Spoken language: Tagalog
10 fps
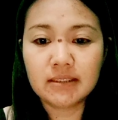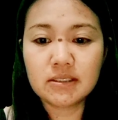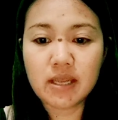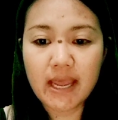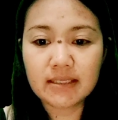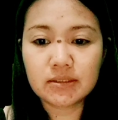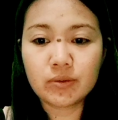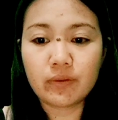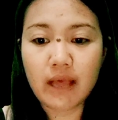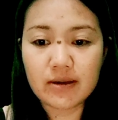to get
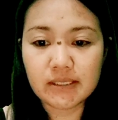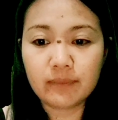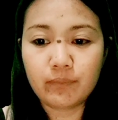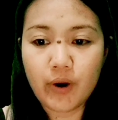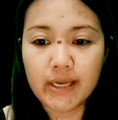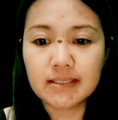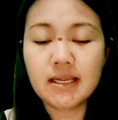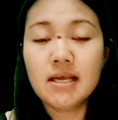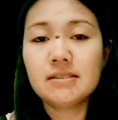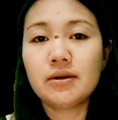2,000 points.